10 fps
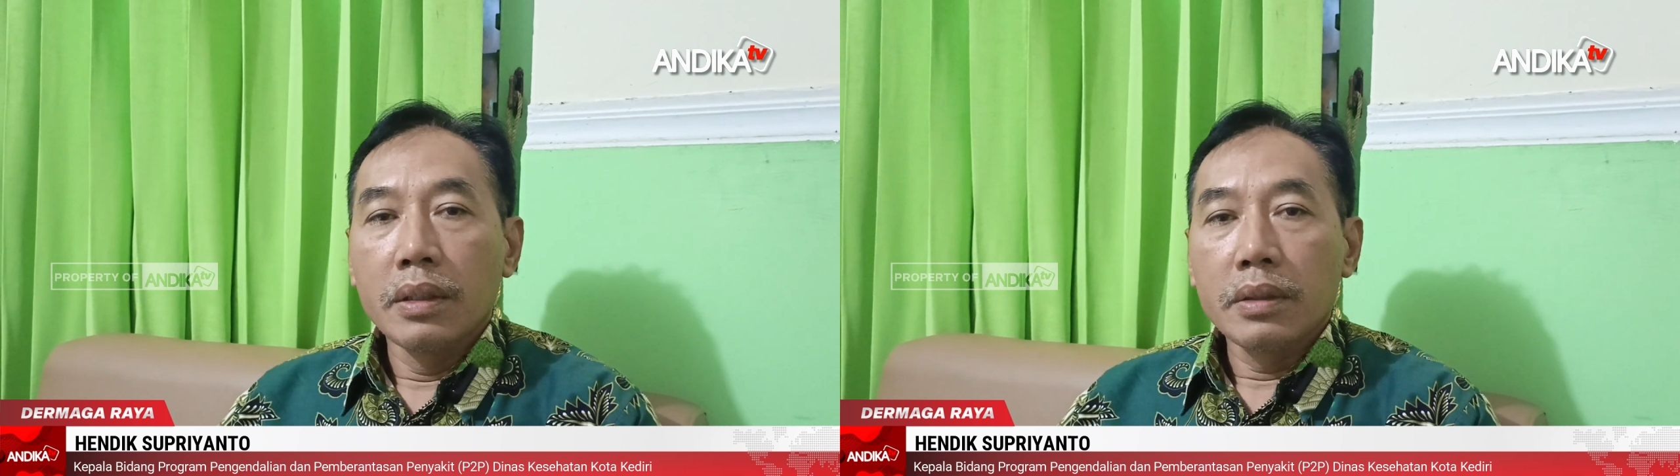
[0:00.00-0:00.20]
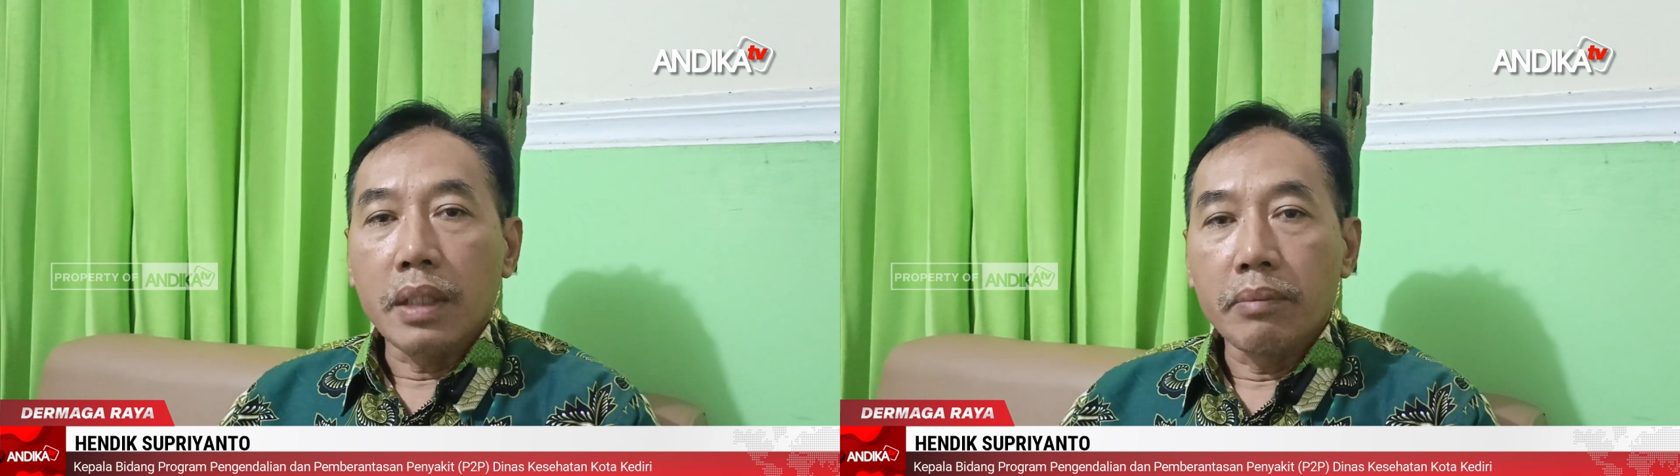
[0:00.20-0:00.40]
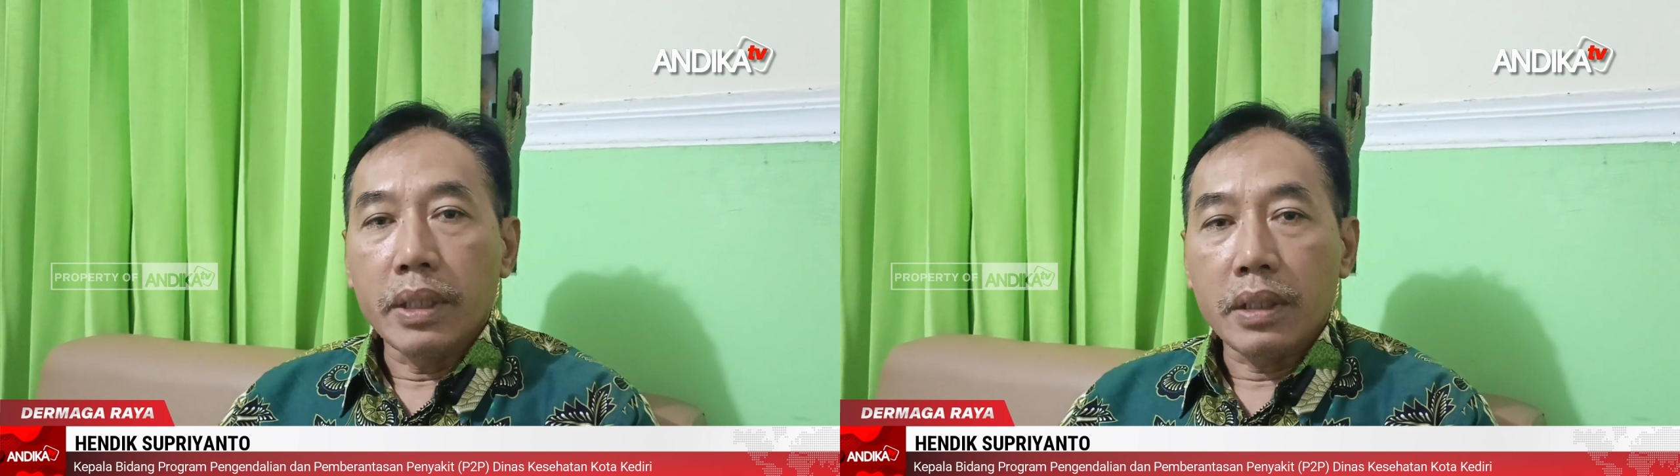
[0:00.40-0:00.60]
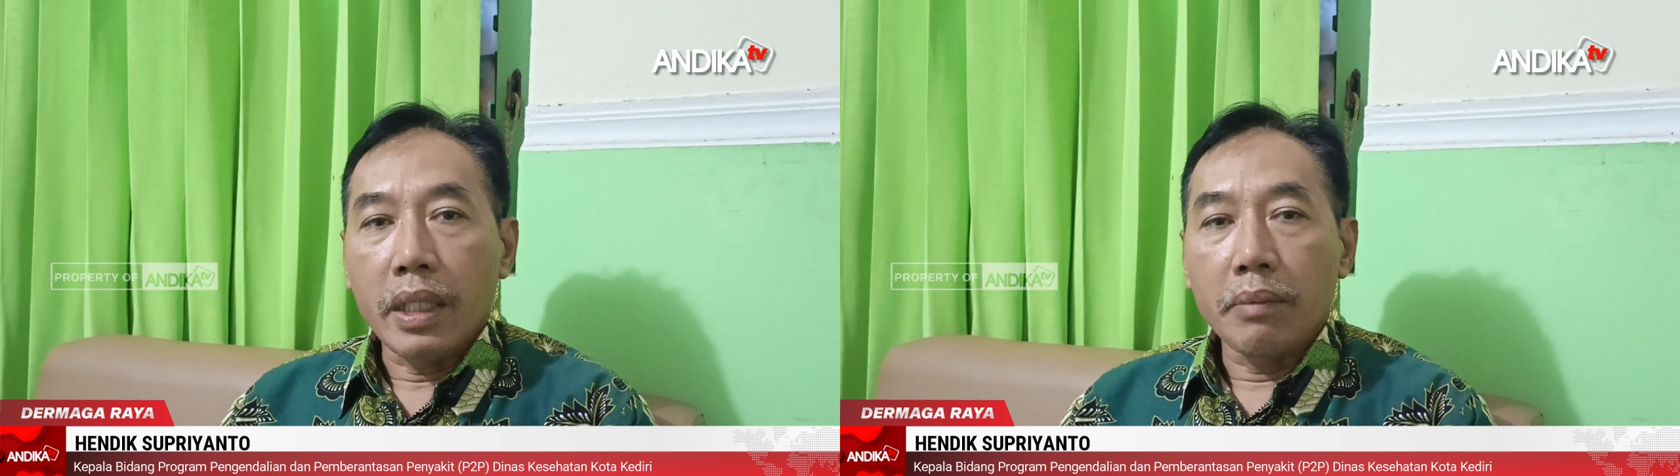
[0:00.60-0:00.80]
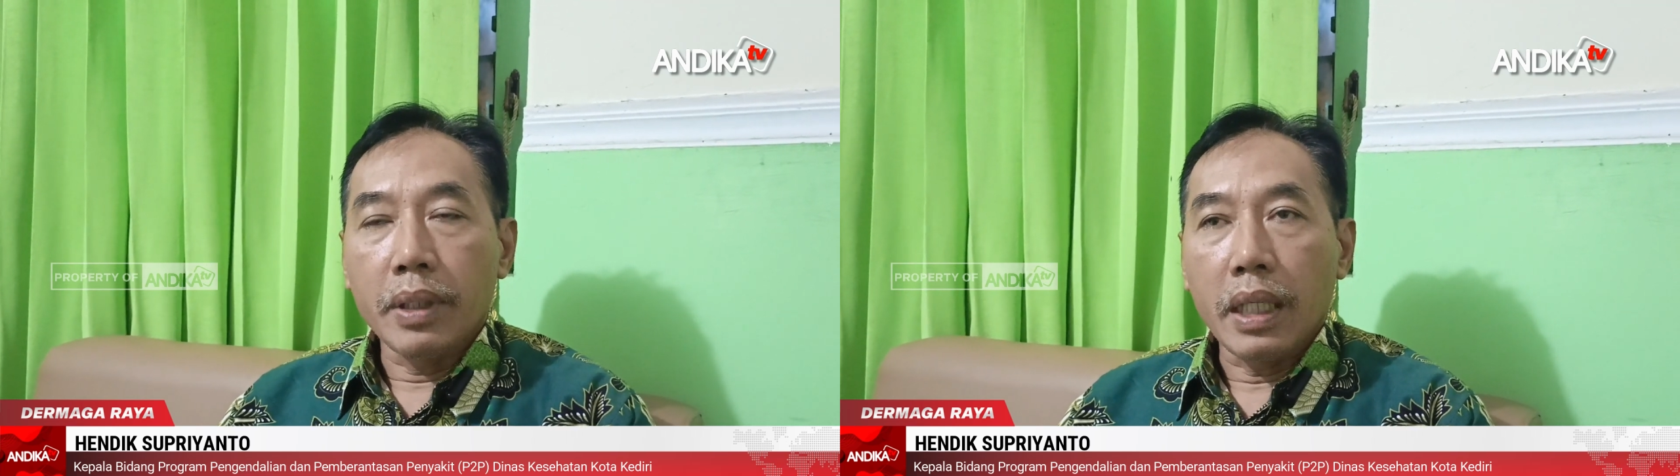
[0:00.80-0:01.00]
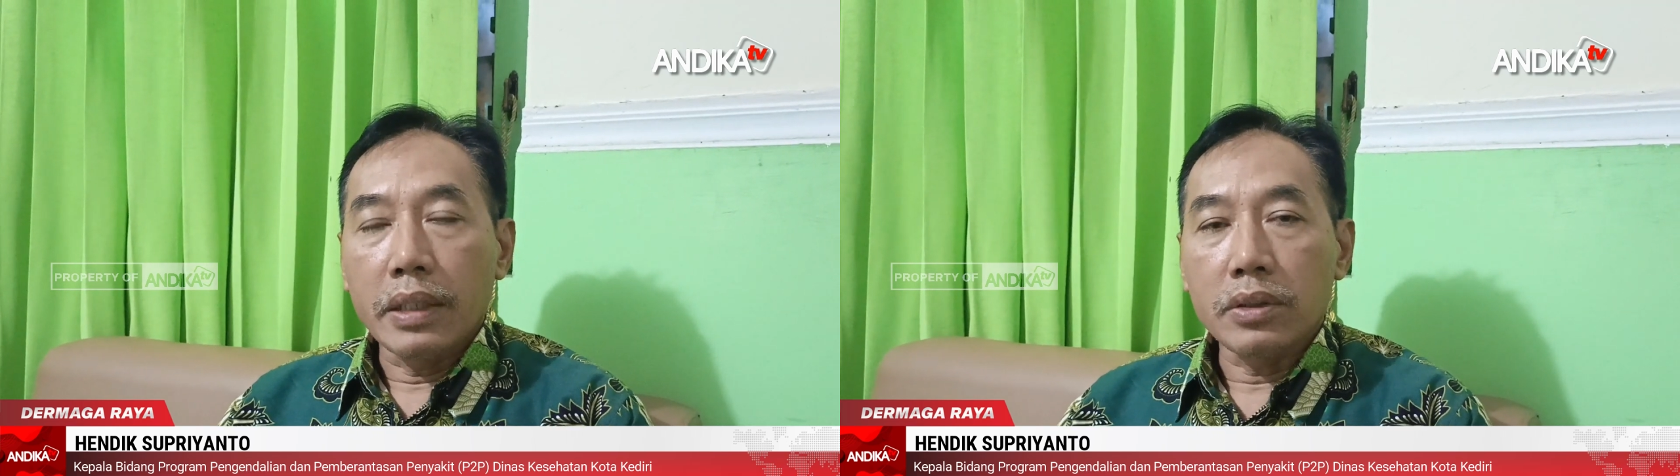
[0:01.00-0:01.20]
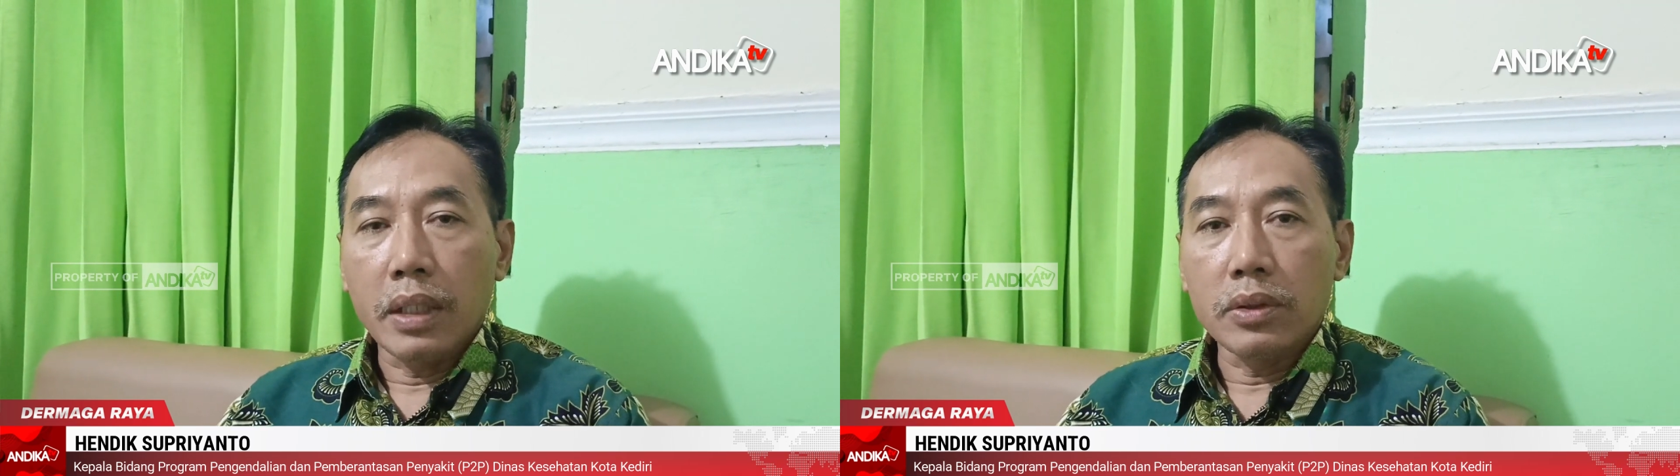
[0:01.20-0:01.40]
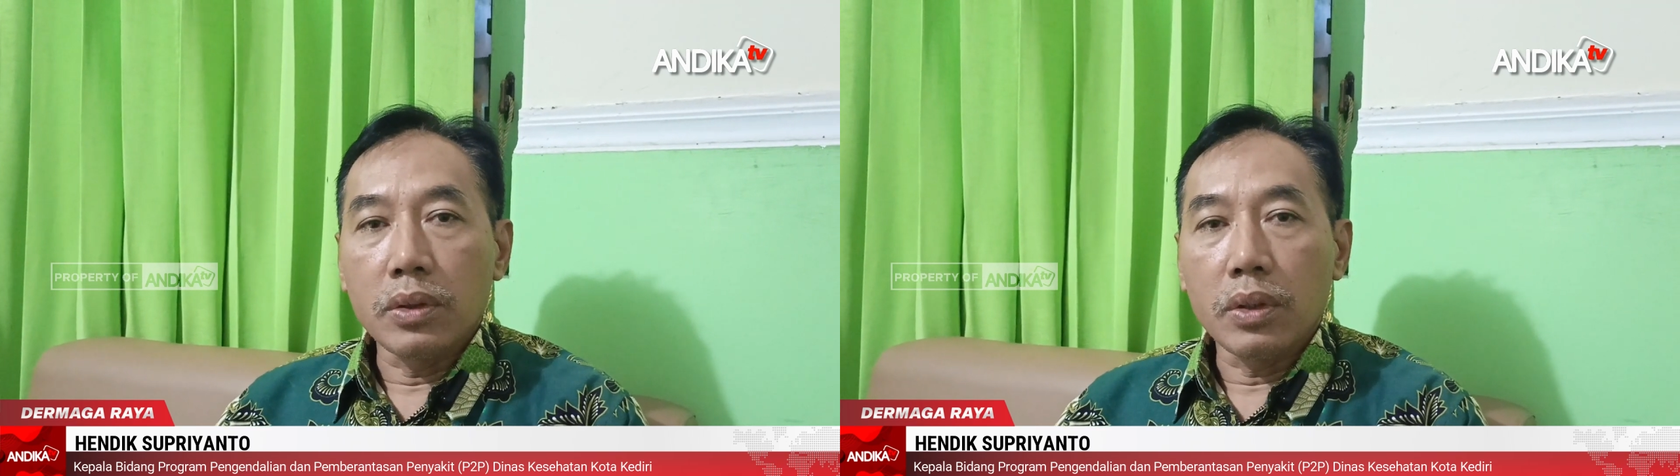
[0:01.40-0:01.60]
sampai sekarang
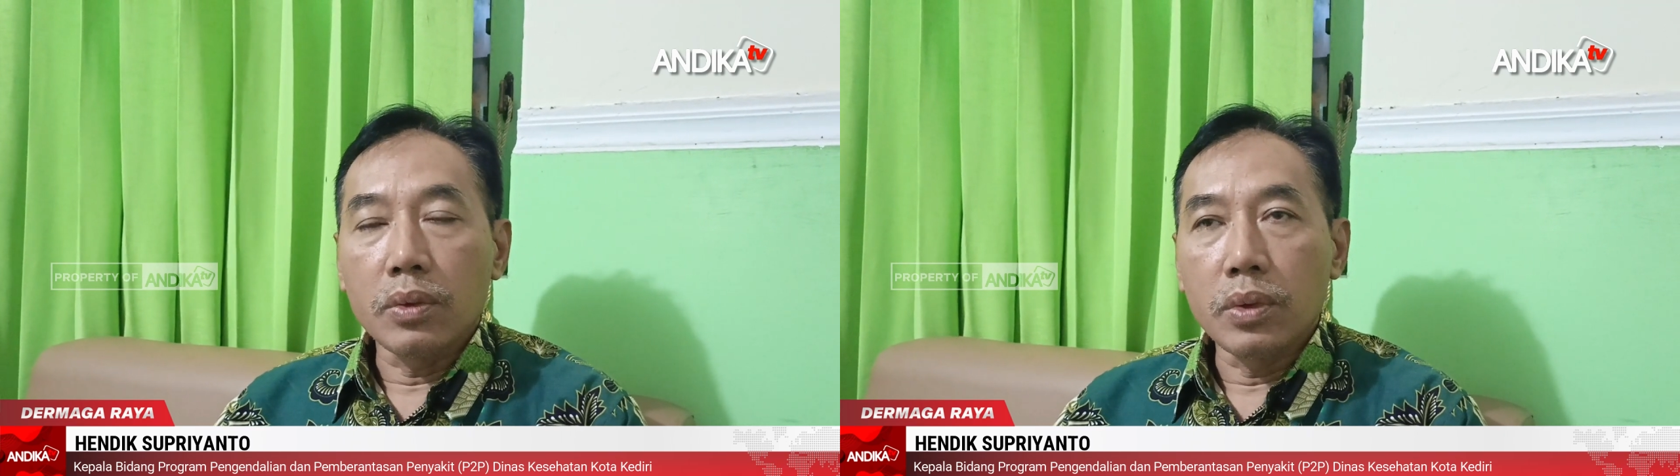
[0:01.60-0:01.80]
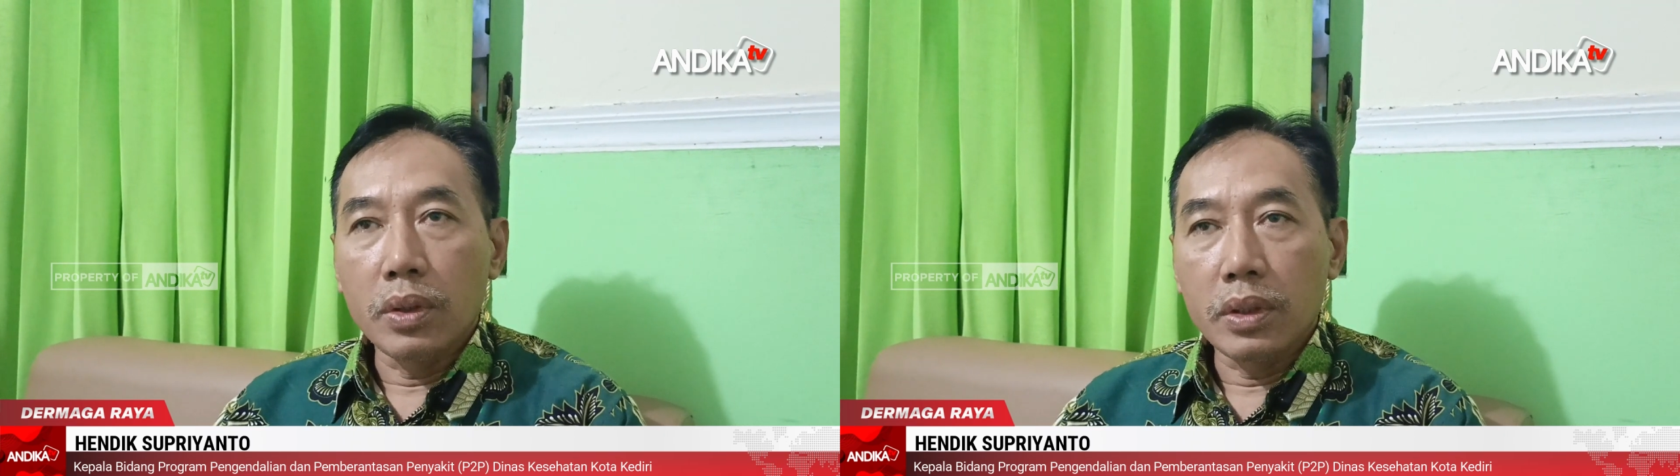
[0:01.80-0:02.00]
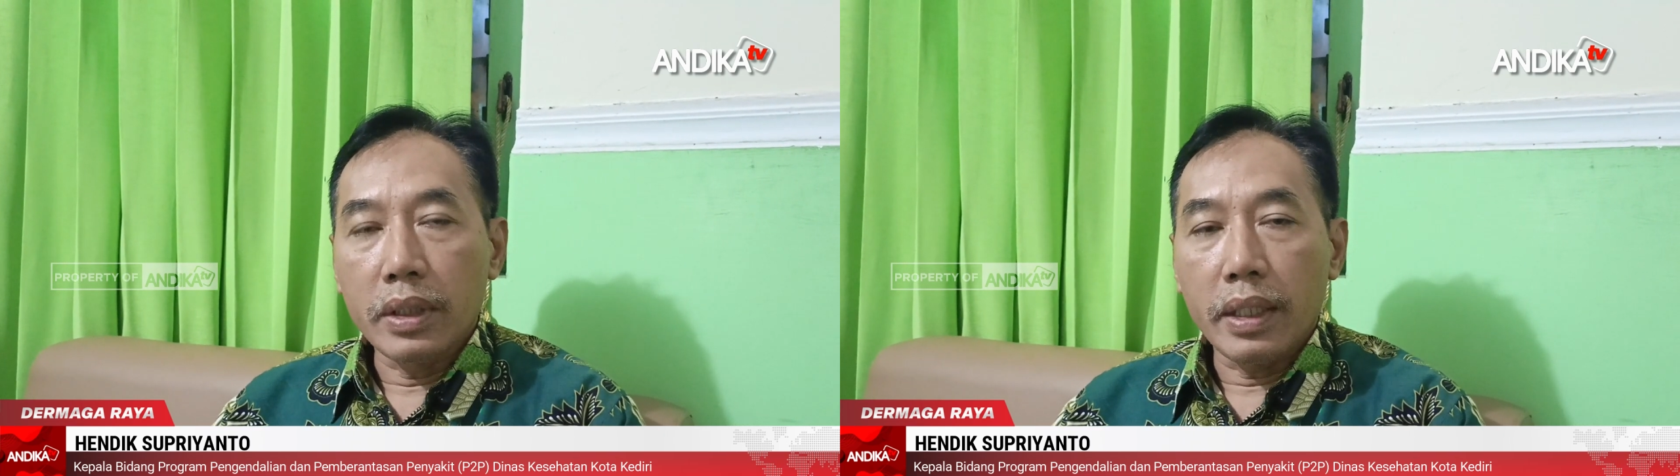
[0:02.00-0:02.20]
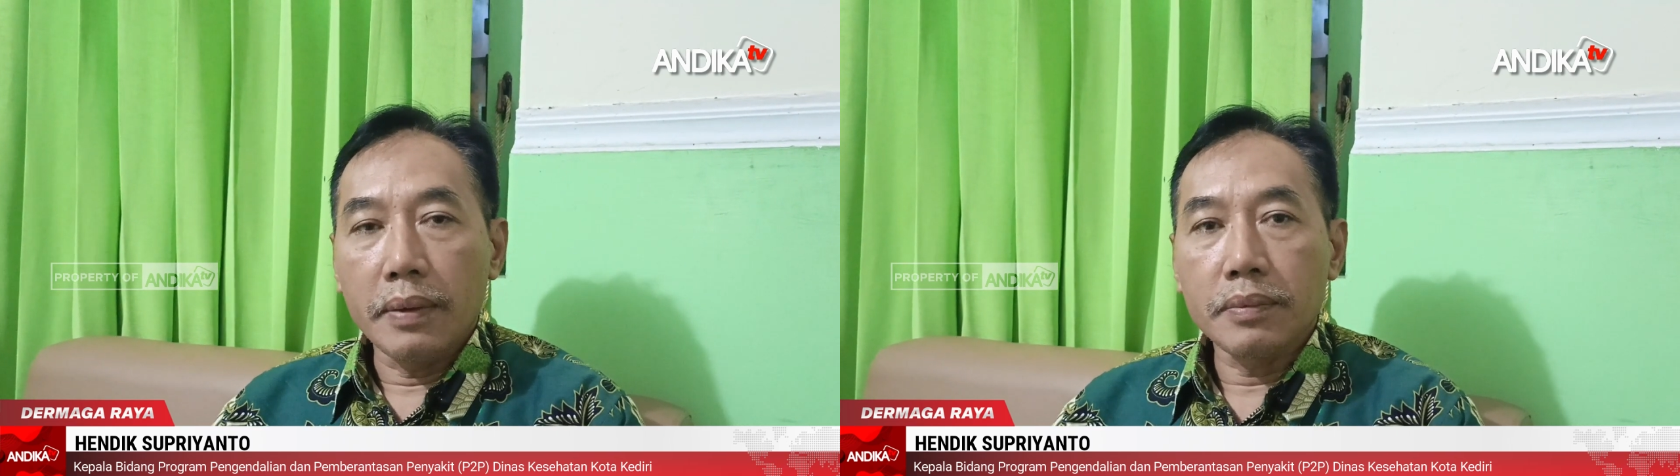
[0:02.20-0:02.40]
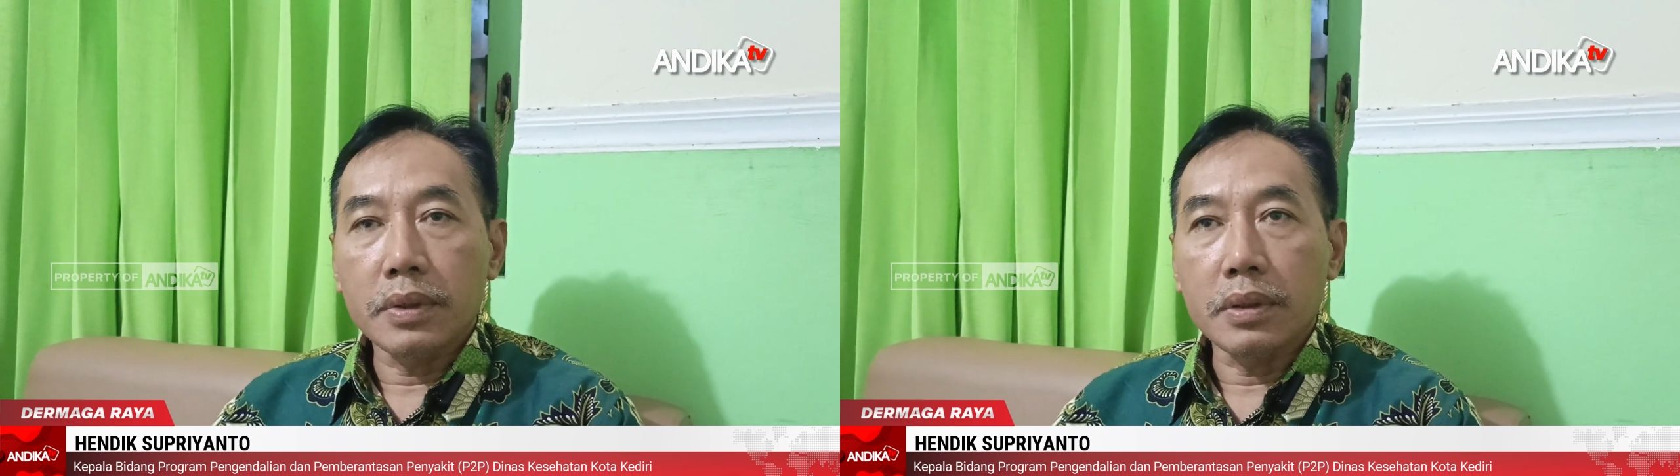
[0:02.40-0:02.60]
berangsur-angsur turun ya,